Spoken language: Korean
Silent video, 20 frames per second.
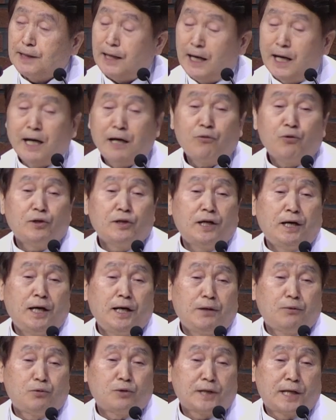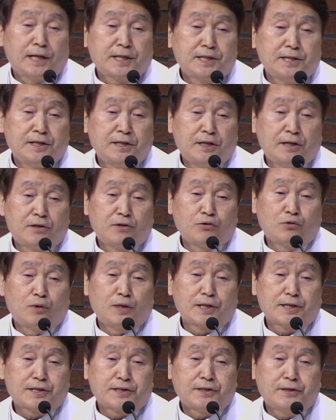대학원에 또 장신대에
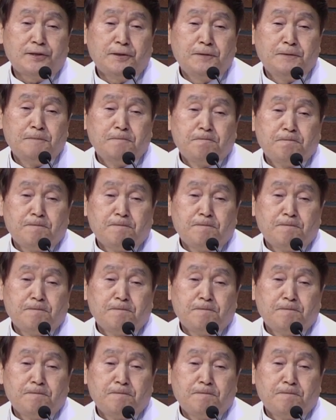들어와서